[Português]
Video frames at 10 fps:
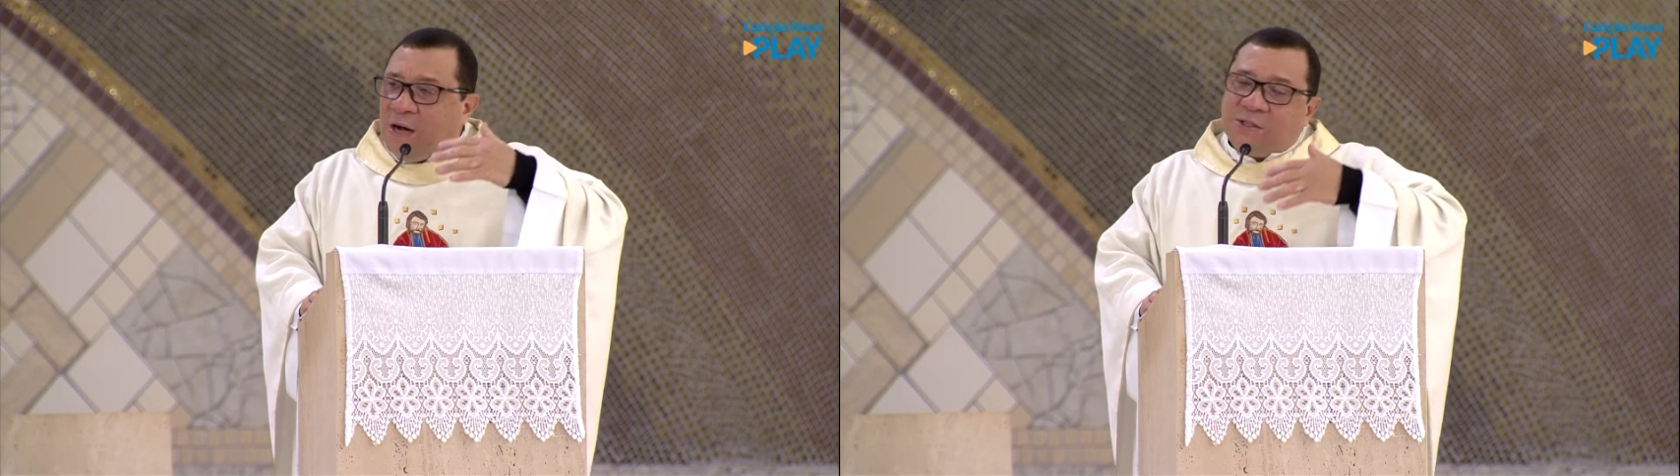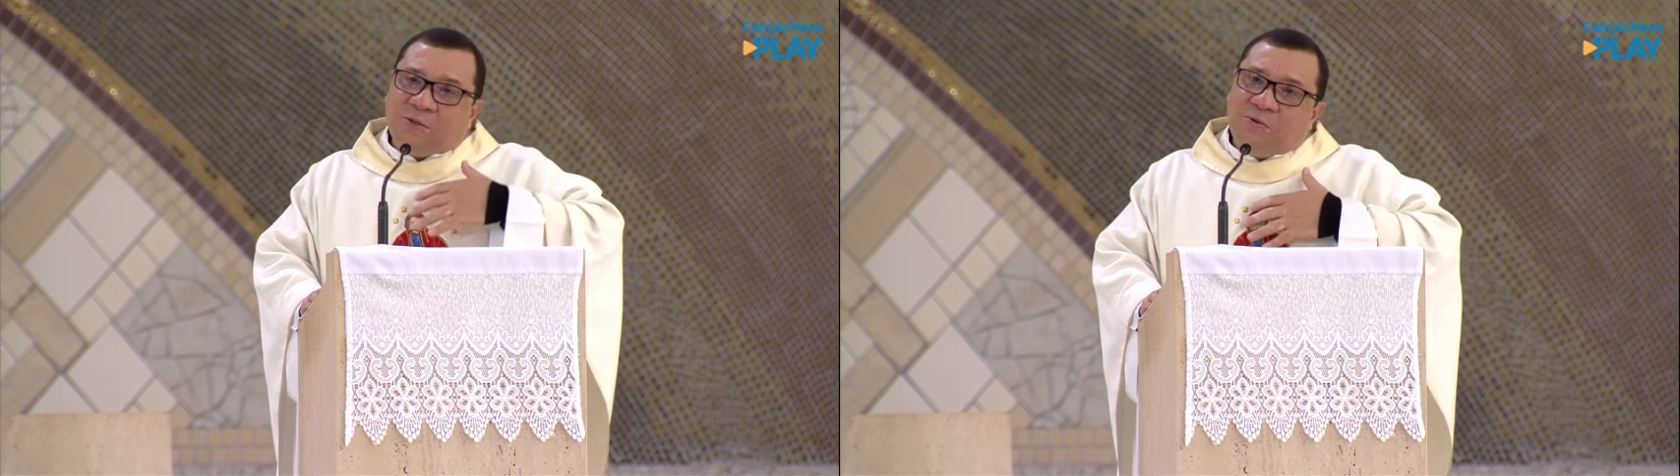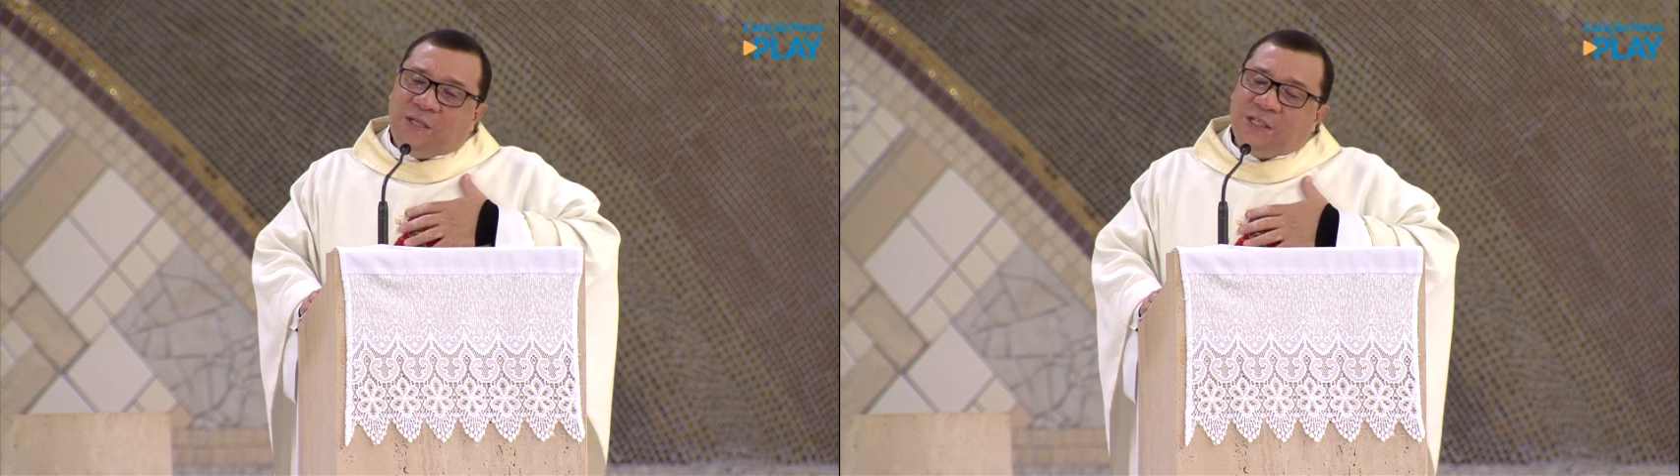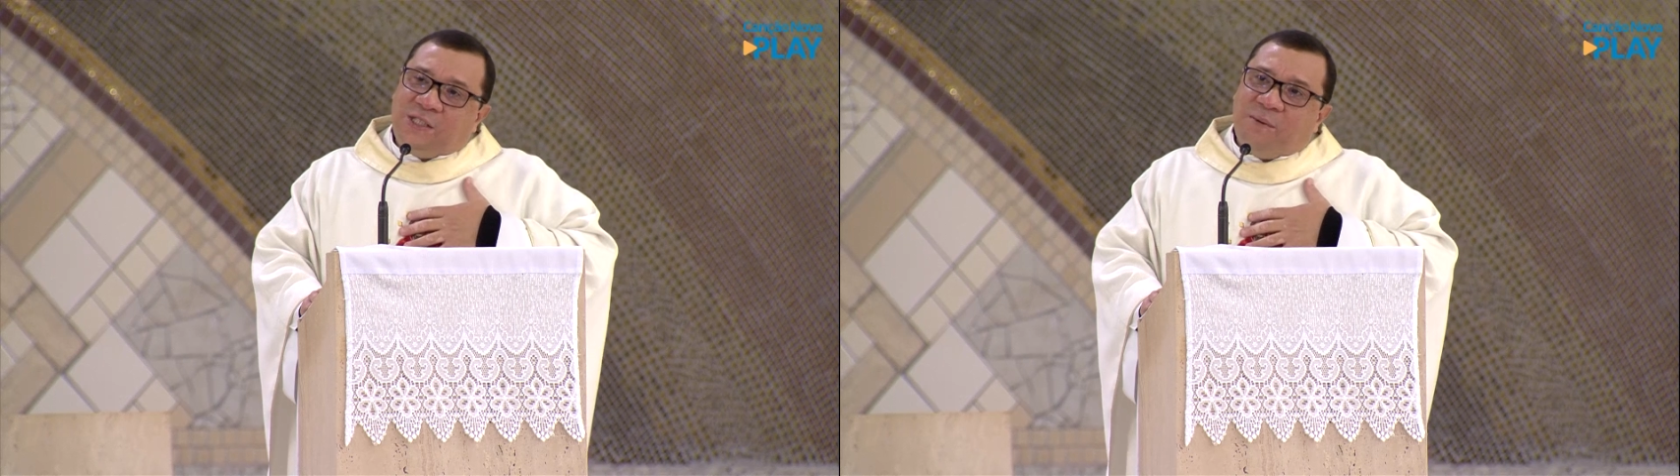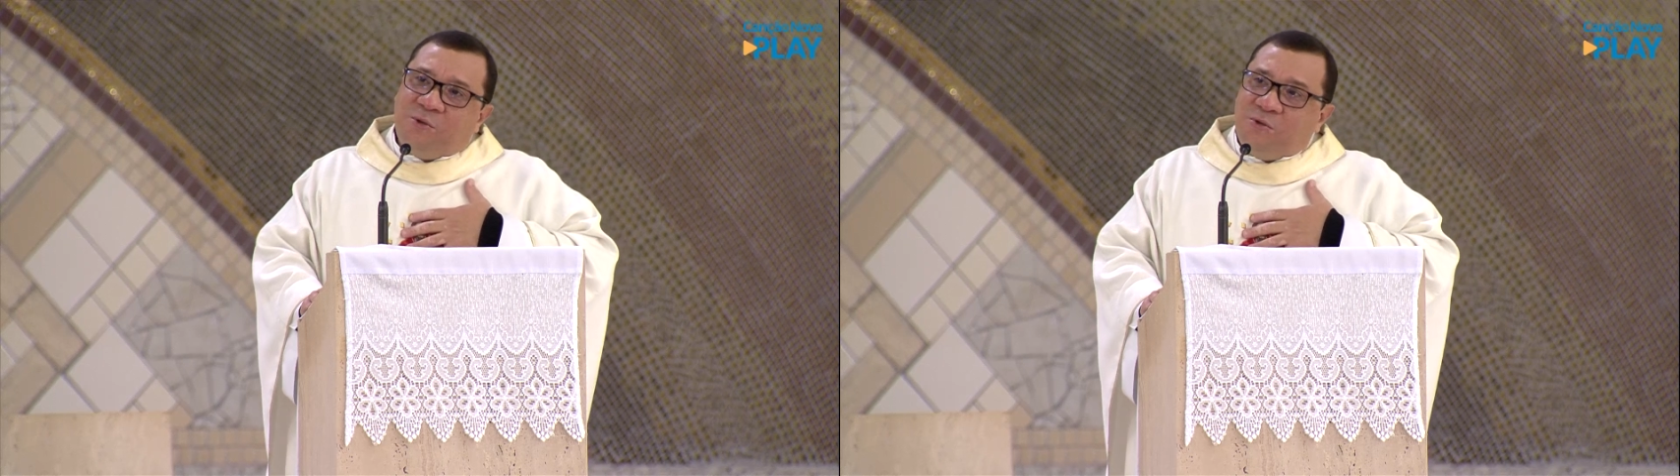causa do
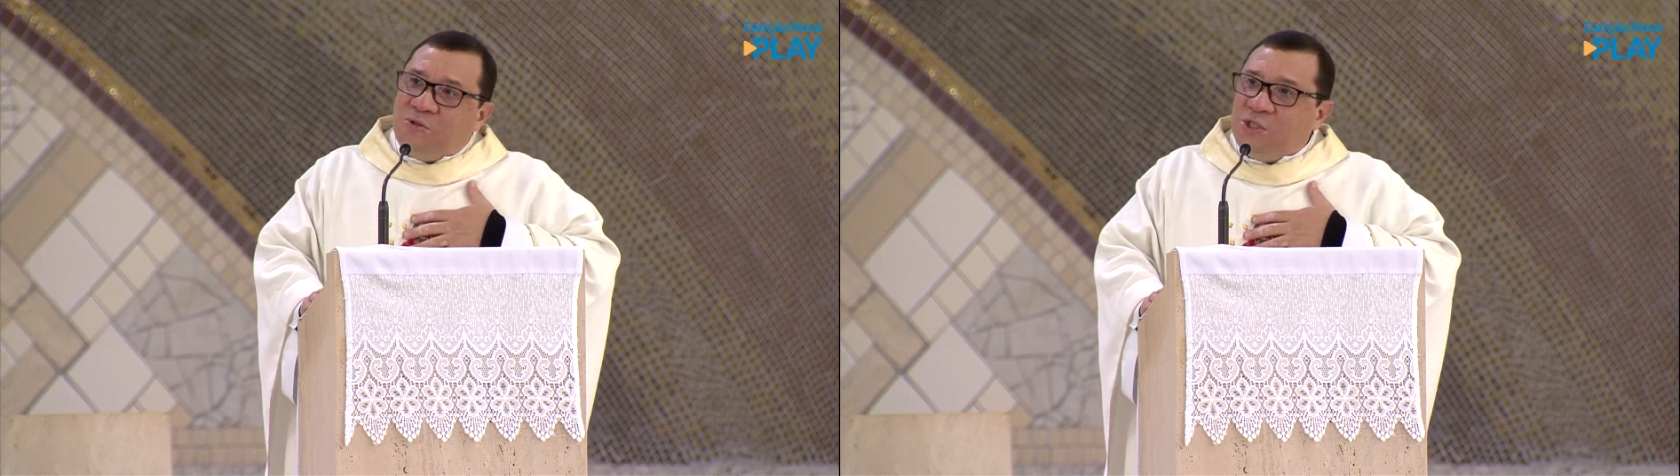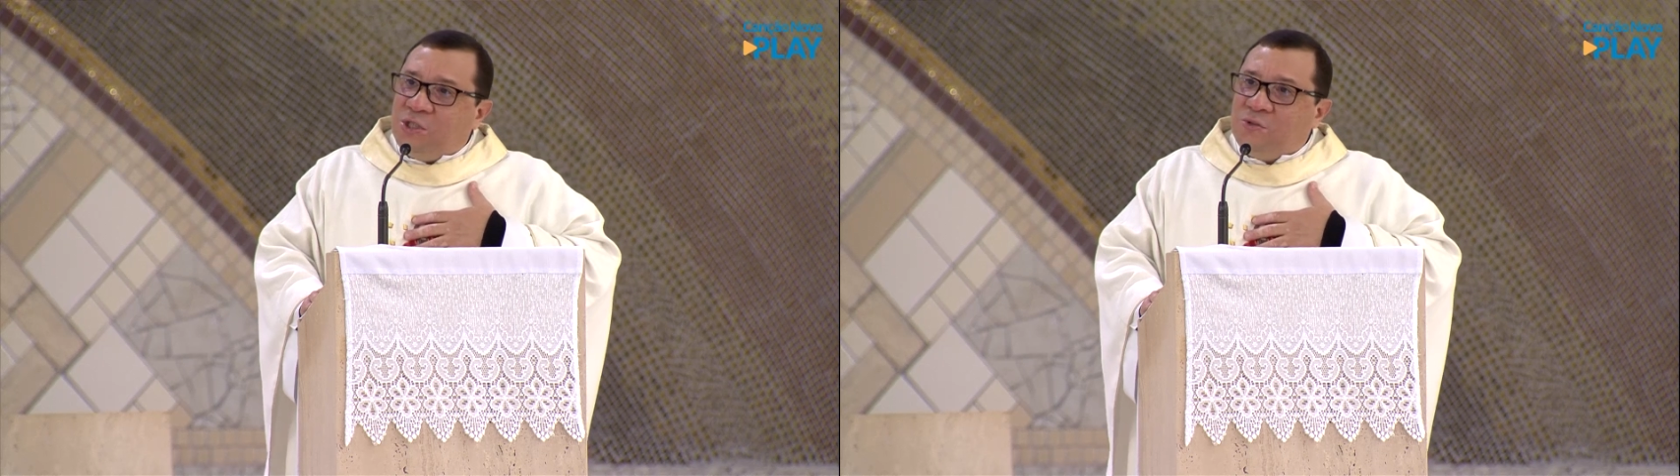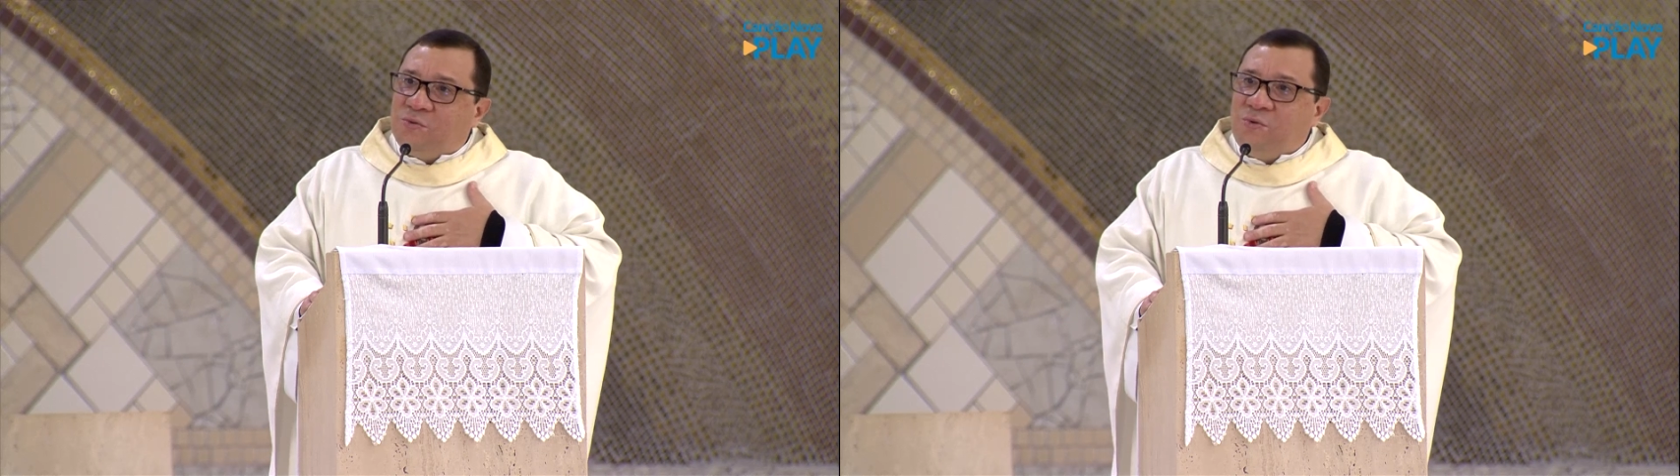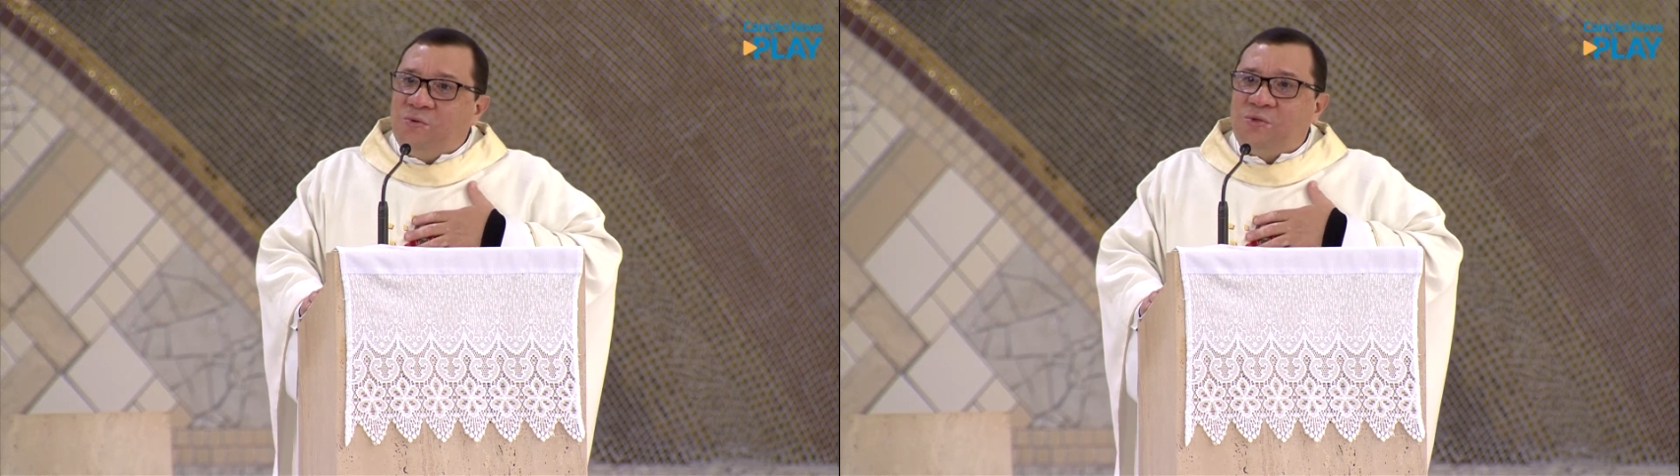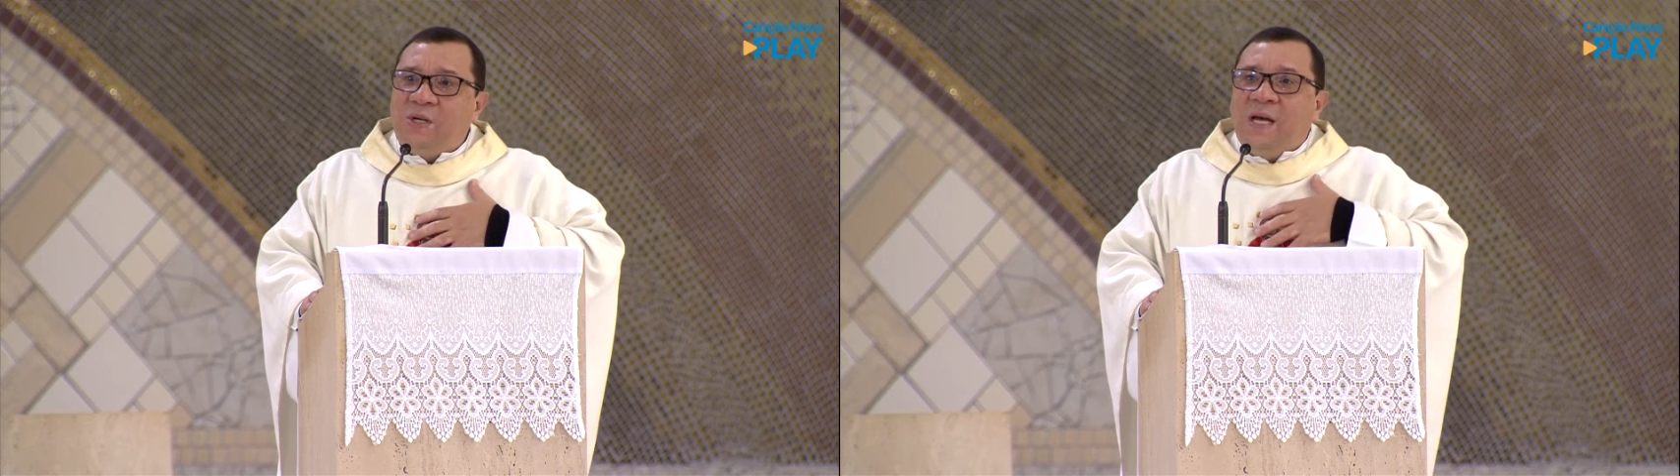testemunho de
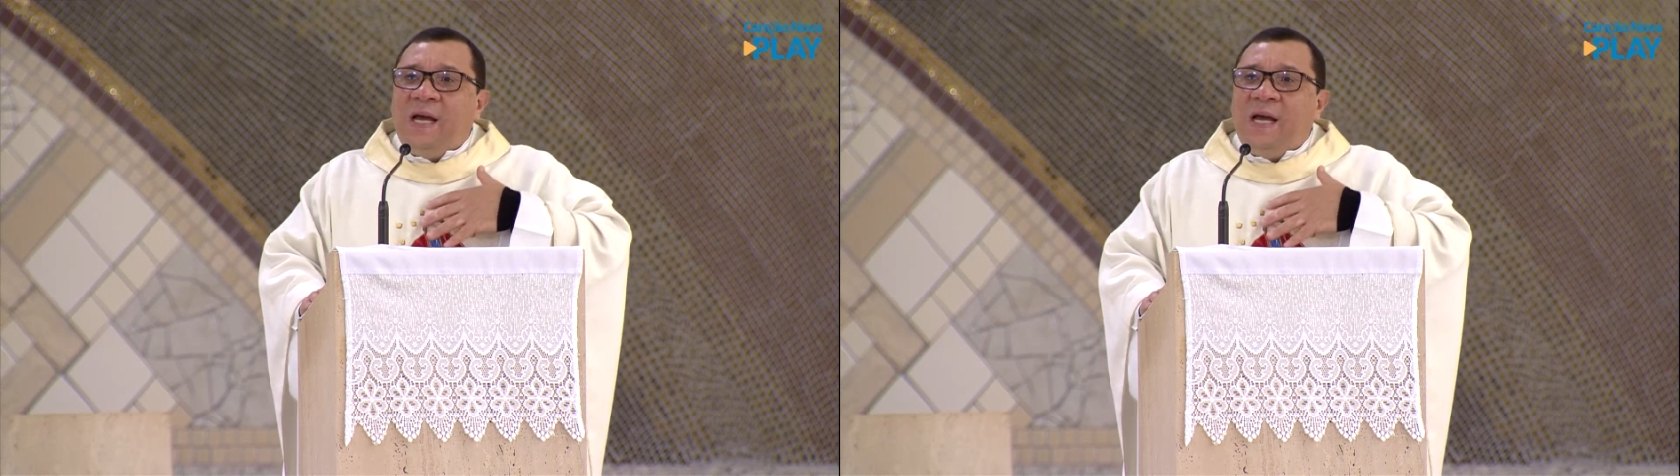Jesus,